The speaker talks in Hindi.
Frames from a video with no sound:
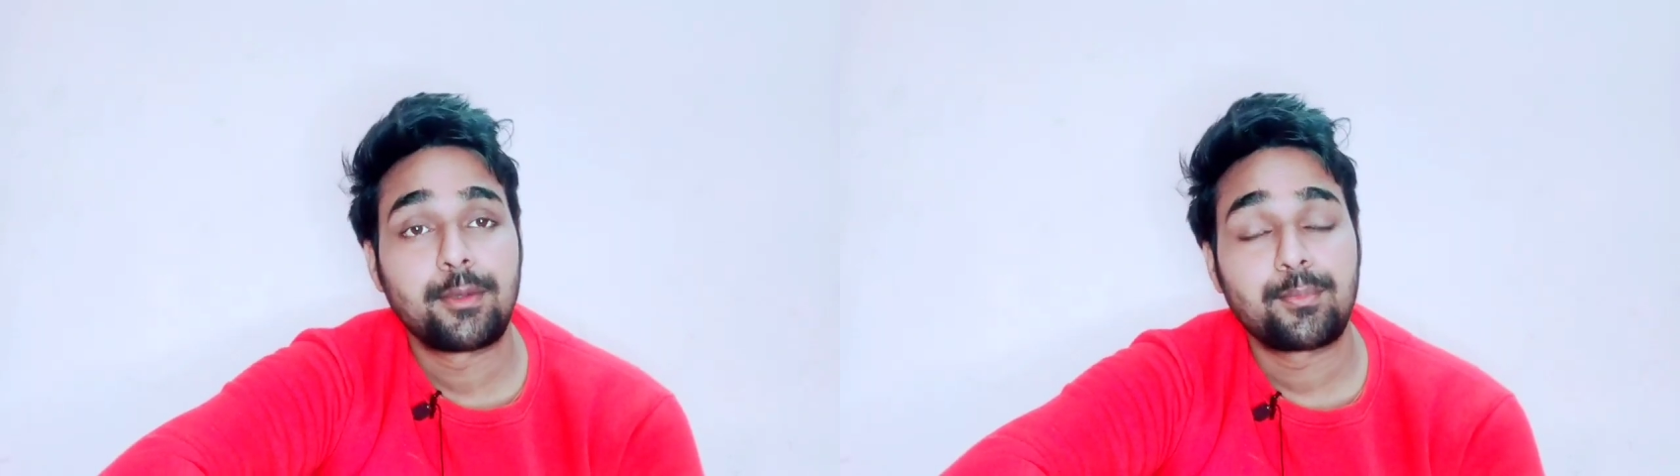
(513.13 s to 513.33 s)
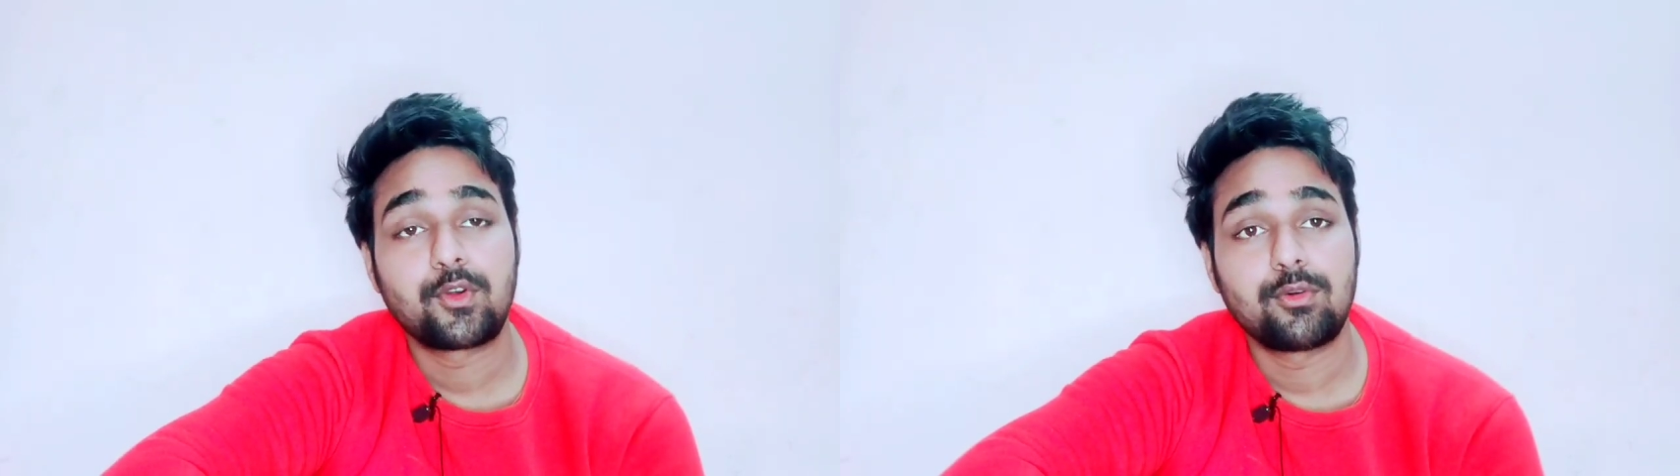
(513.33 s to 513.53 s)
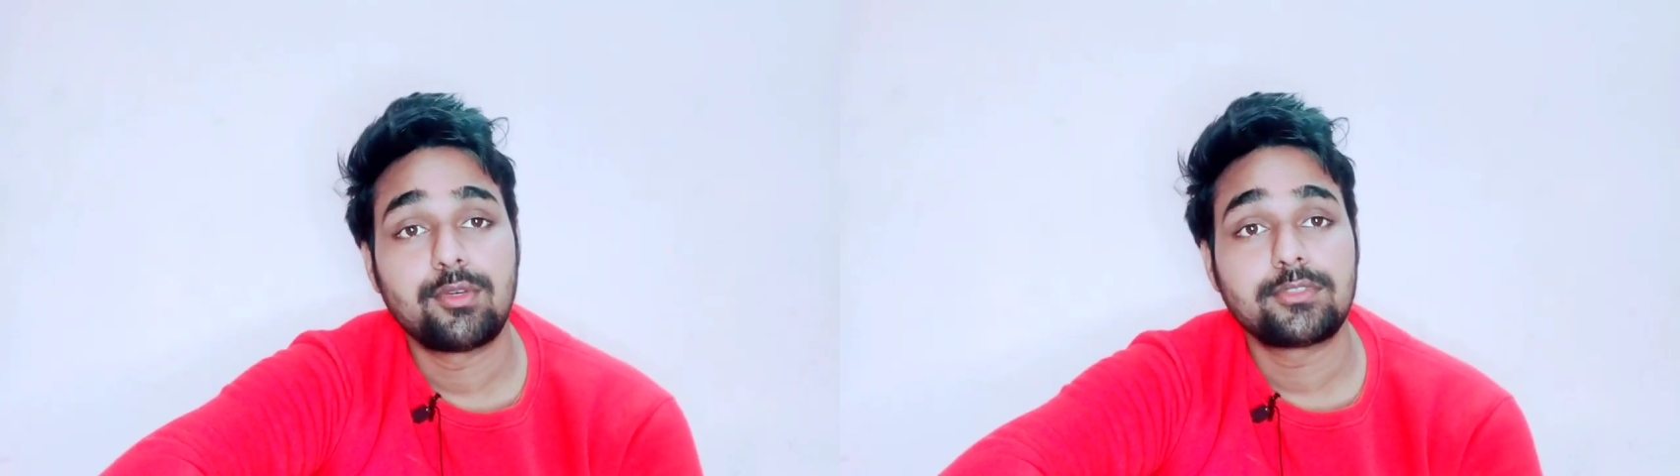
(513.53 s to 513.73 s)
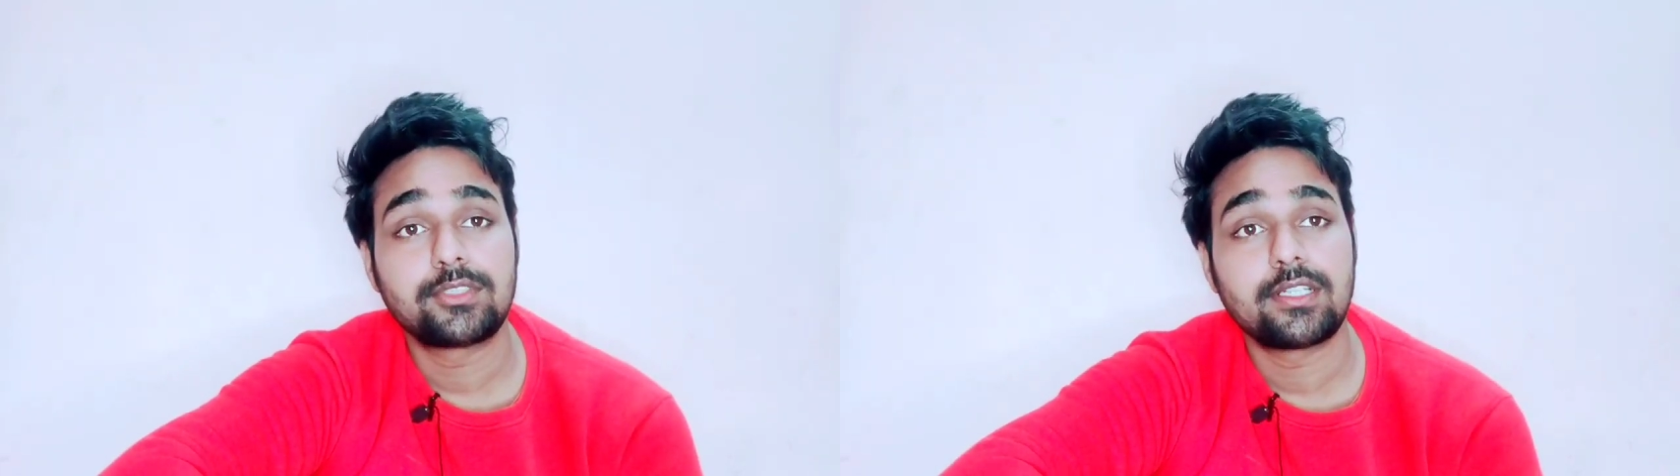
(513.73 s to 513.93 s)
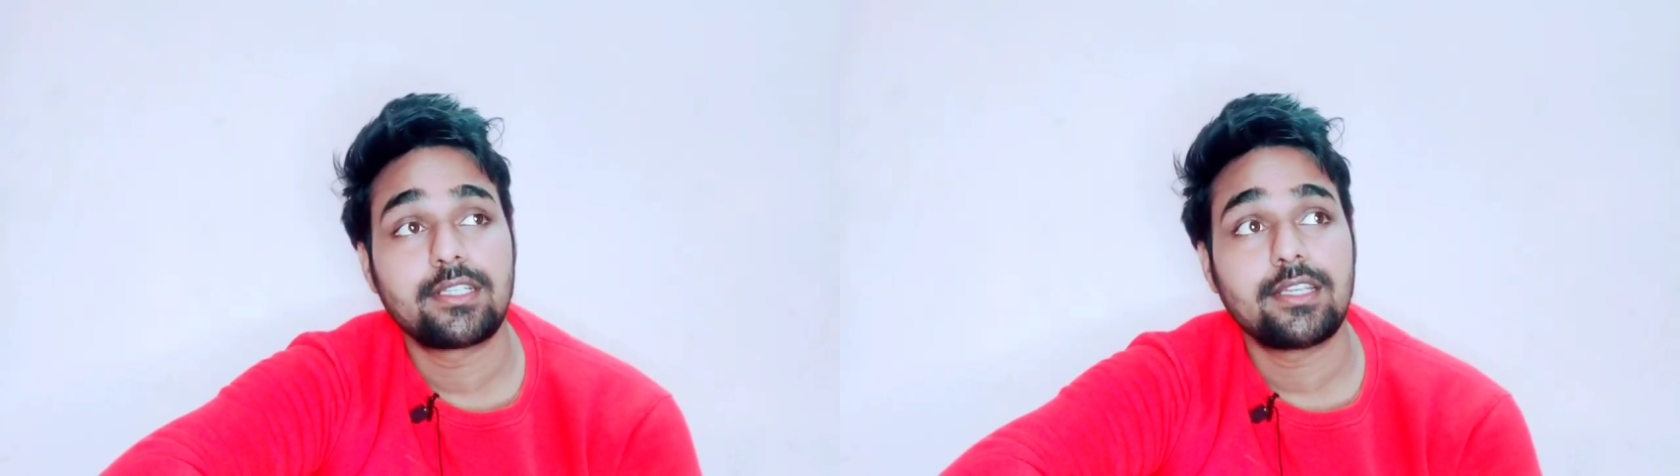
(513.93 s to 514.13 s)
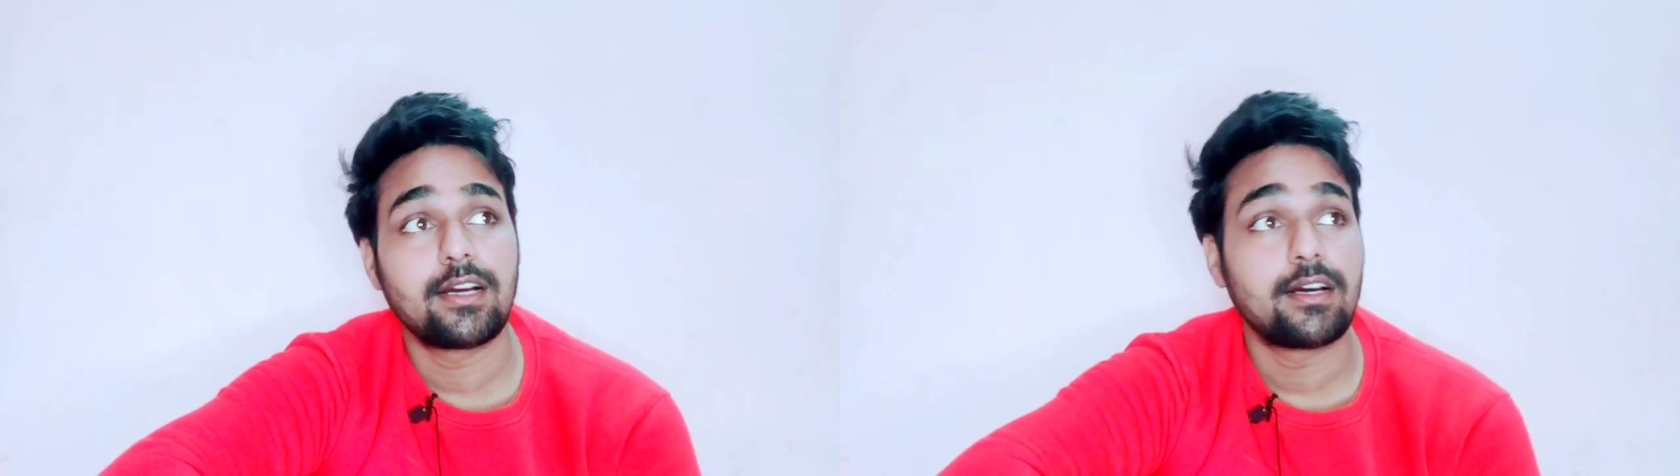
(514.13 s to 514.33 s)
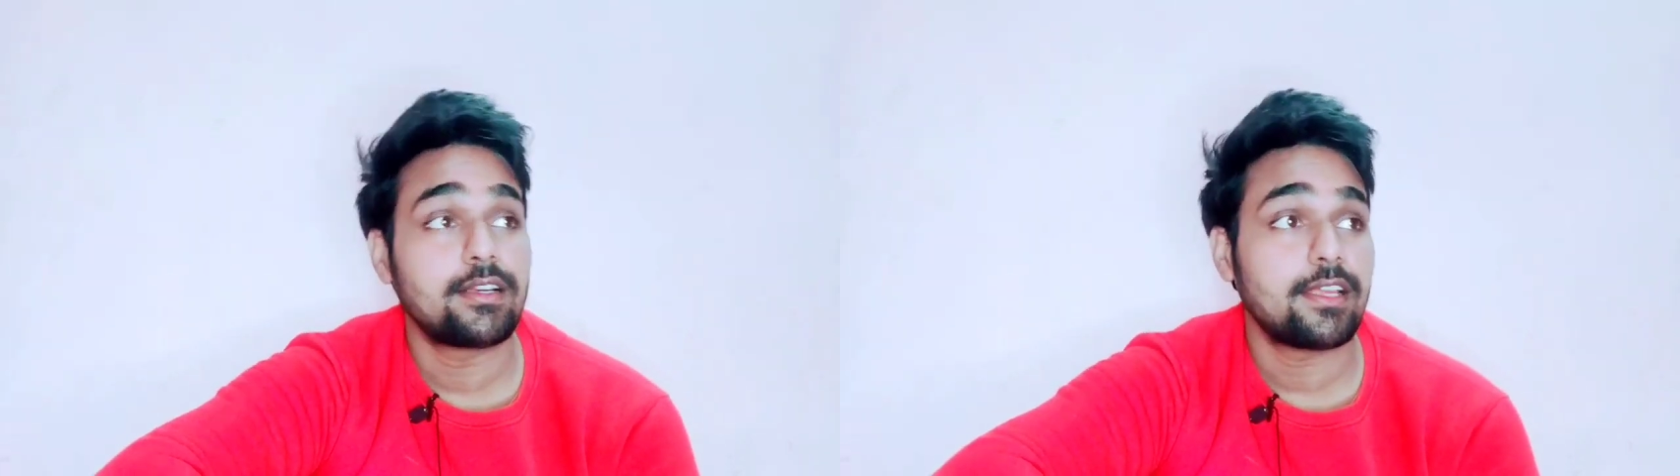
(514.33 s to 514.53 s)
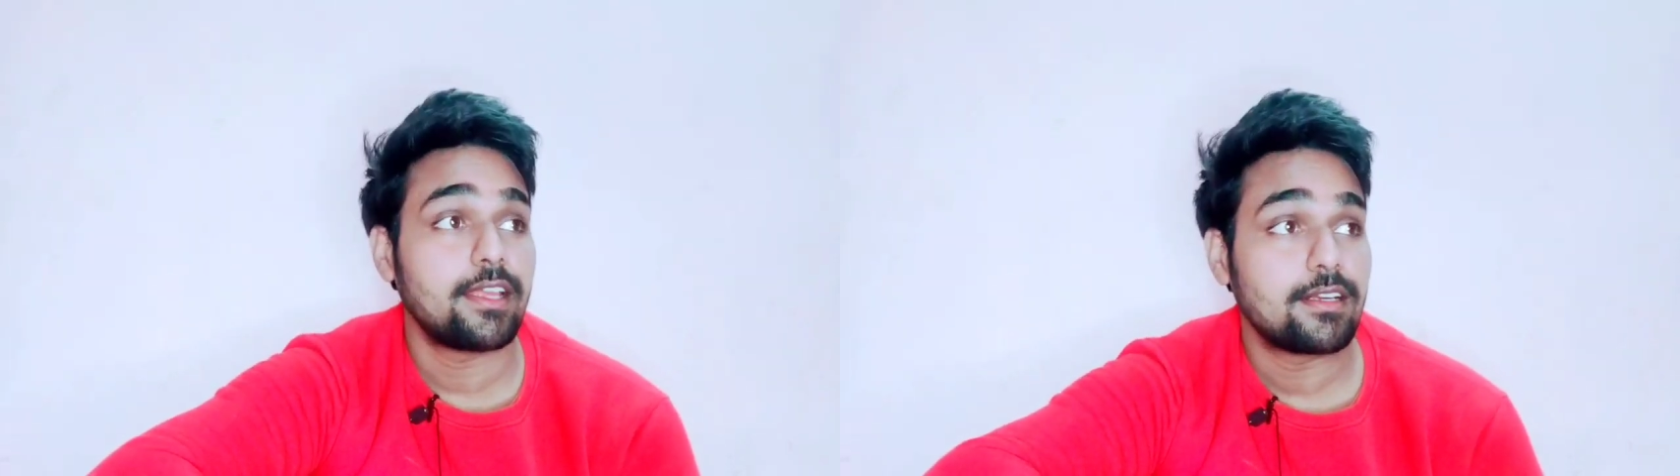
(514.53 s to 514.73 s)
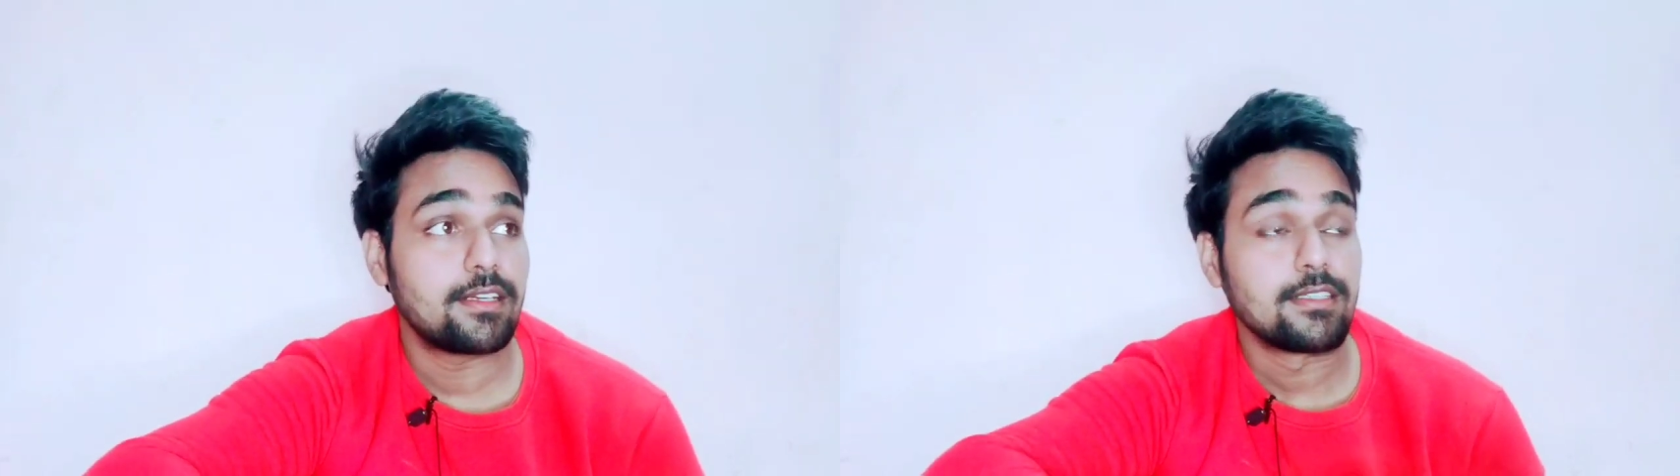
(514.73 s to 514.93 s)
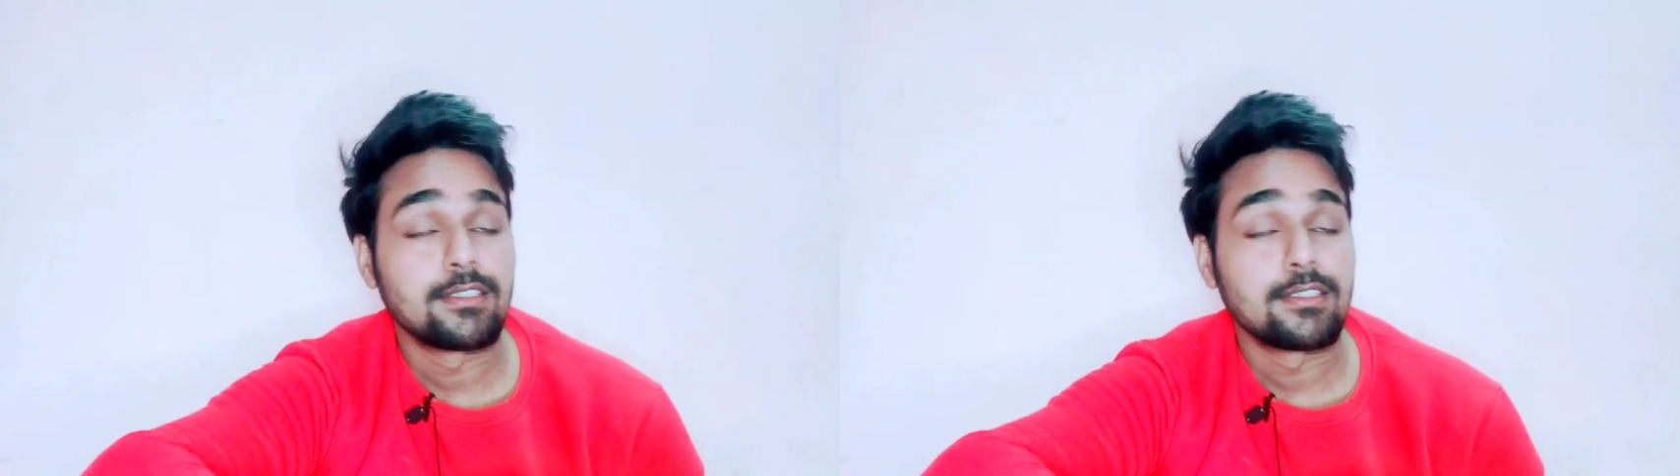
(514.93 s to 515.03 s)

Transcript: प्रॉब्लम चल रही है हर एक